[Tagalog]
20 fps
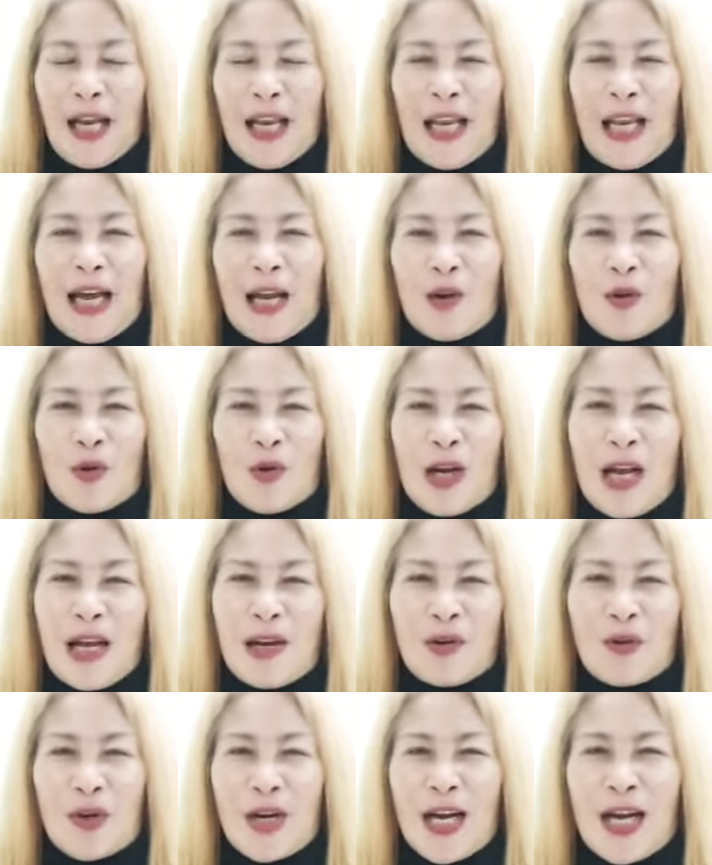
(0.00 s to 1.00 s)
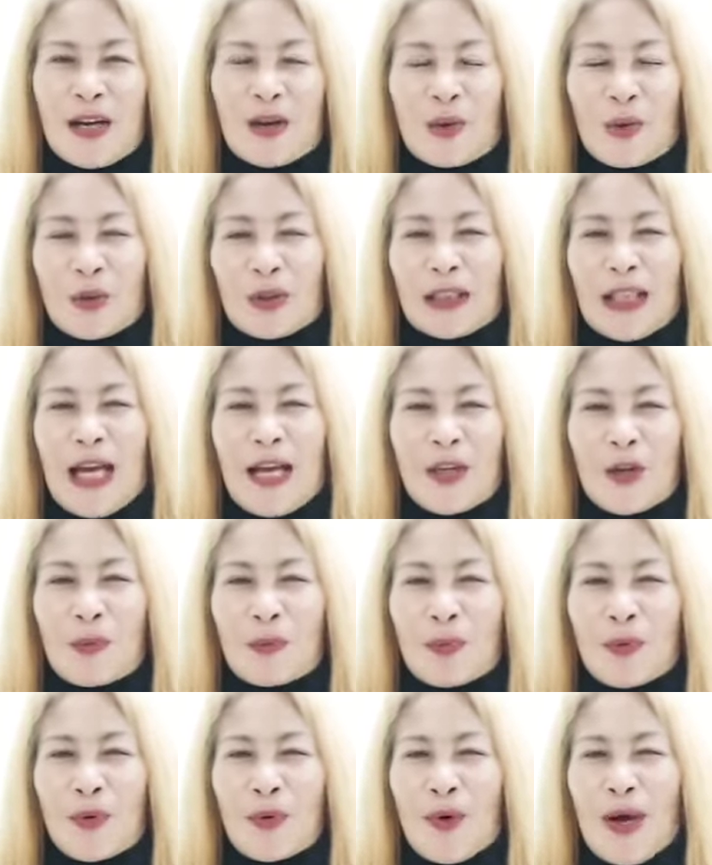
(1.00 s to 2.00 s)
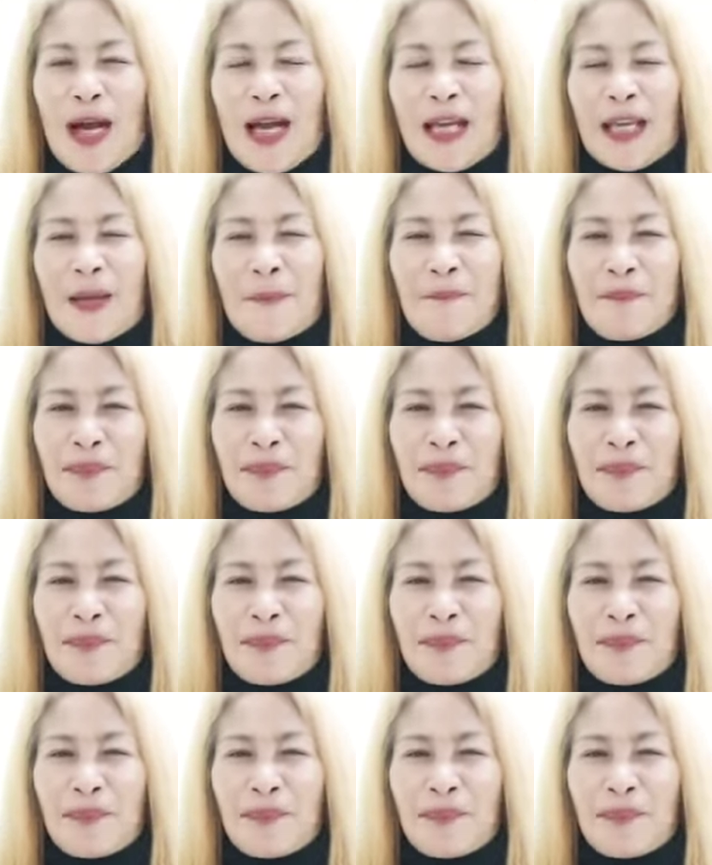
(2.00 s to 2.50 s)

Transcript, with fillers: Lalong-lalo na kung tayo po ay